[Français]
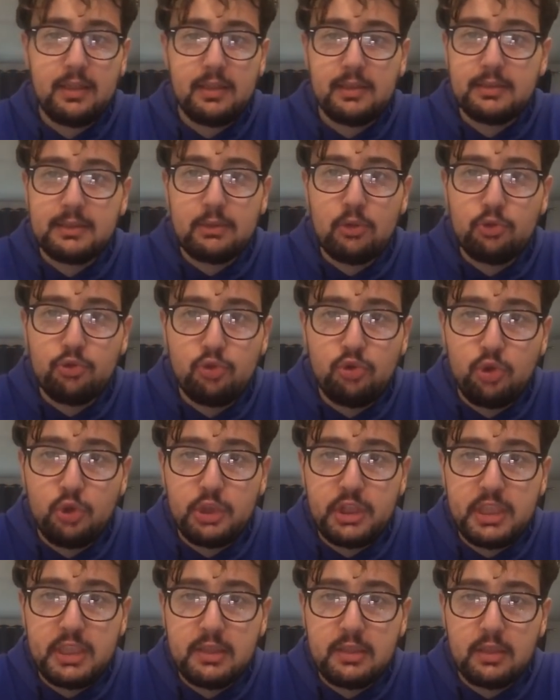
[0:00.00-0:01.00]
Ça n'a aucune
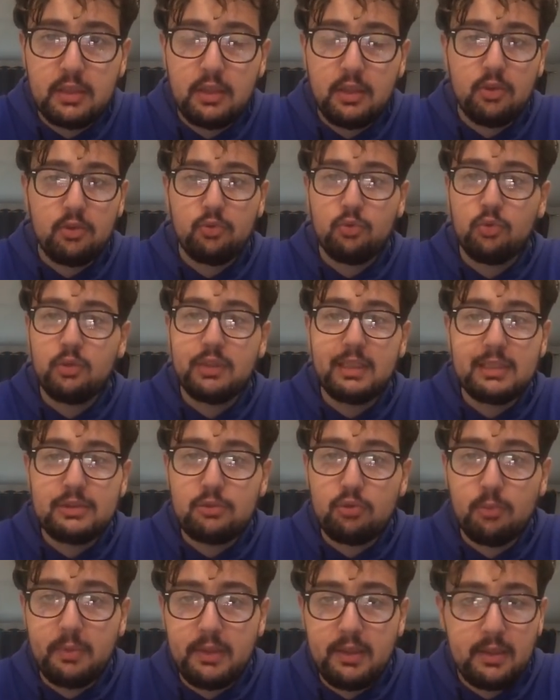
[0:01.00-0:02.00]
logique. Donc laisse
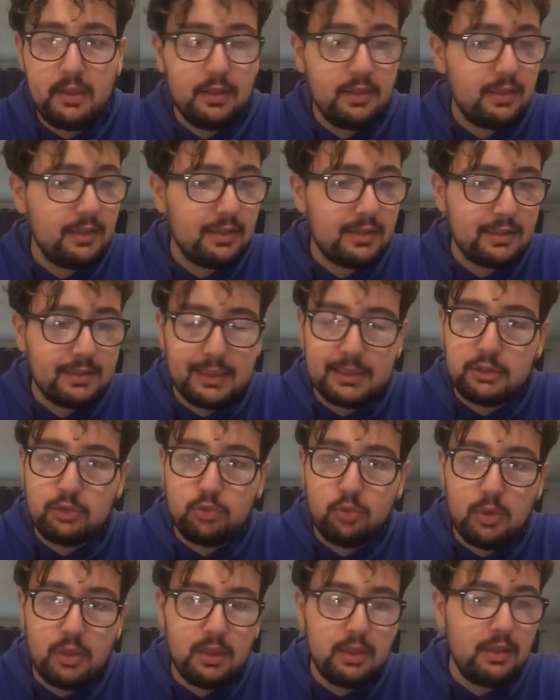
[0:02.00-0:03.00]
tomber,
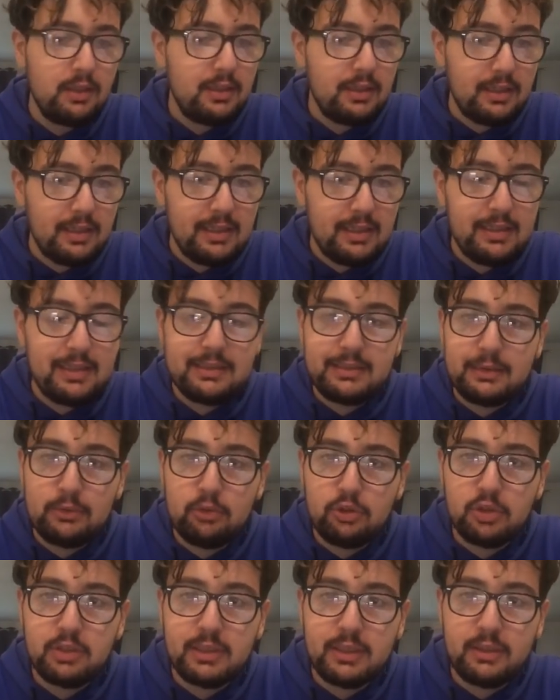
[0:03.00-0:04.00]
casse-toi et laisse un
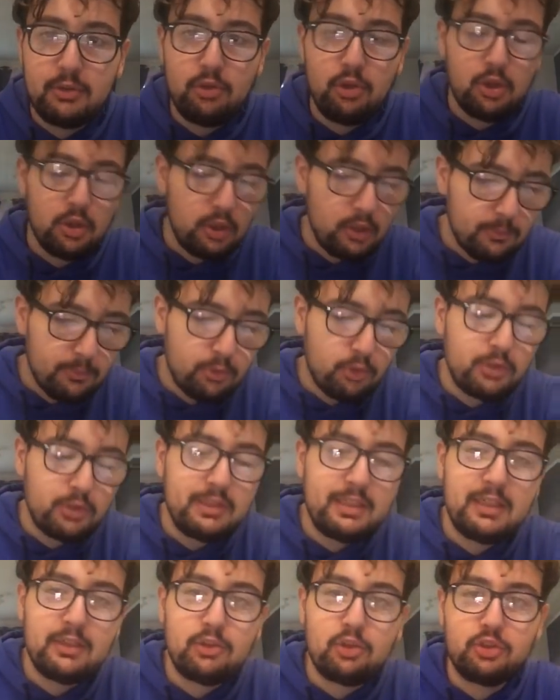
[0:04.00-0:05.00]
autre entraîneur.
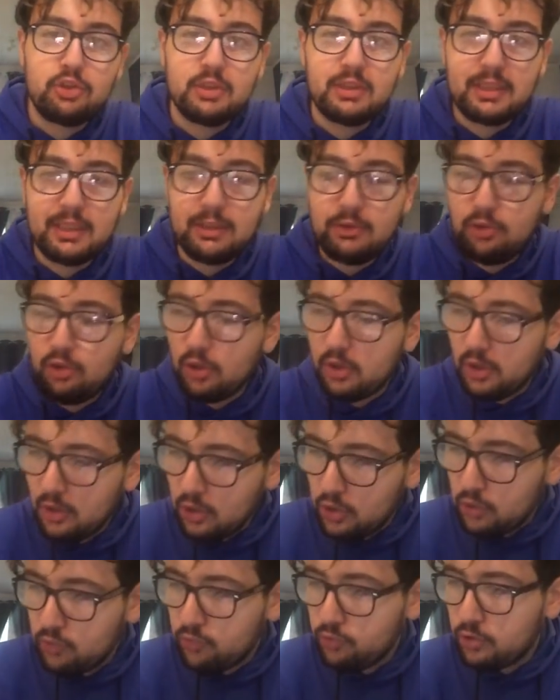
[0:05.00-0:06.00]
Prenez un grand entraîneur,
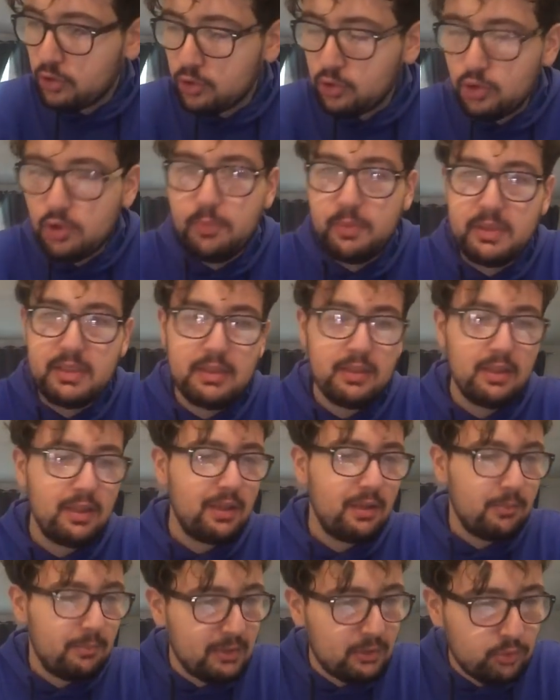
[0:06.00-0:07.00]
je vous en supplie,
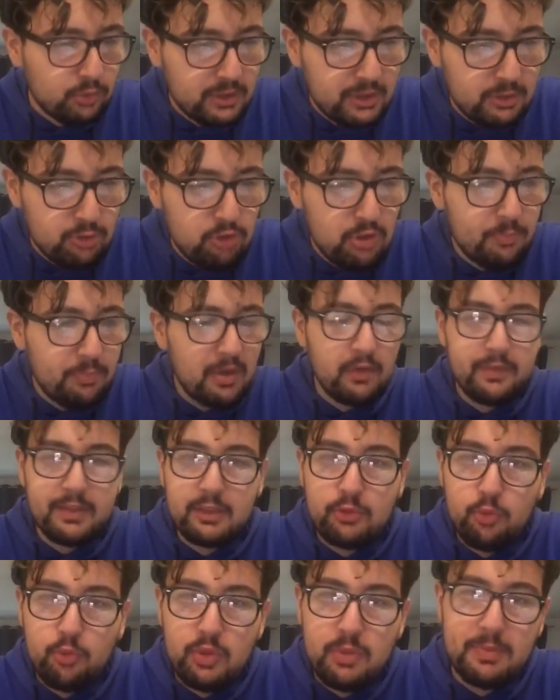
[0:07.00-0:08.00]
mais continuez pas
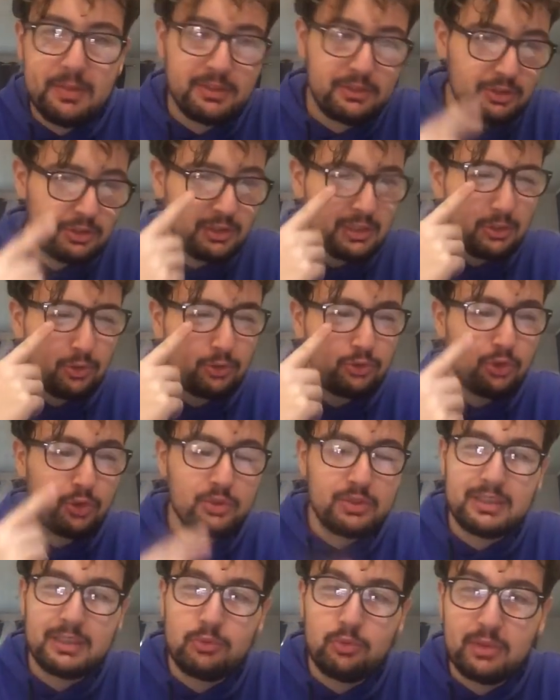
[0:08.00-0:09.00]
avec lui parce que ce sera encore
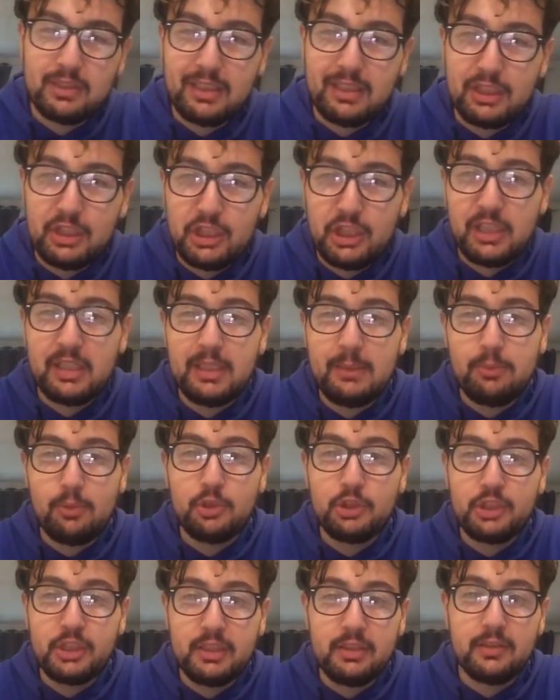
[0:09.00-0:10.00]
une saison gâchée l'année
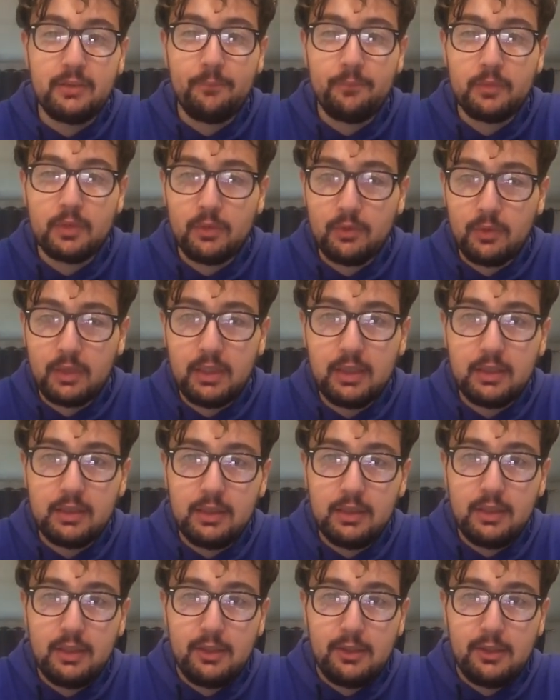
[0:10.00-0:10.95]
prochaine. Voilà.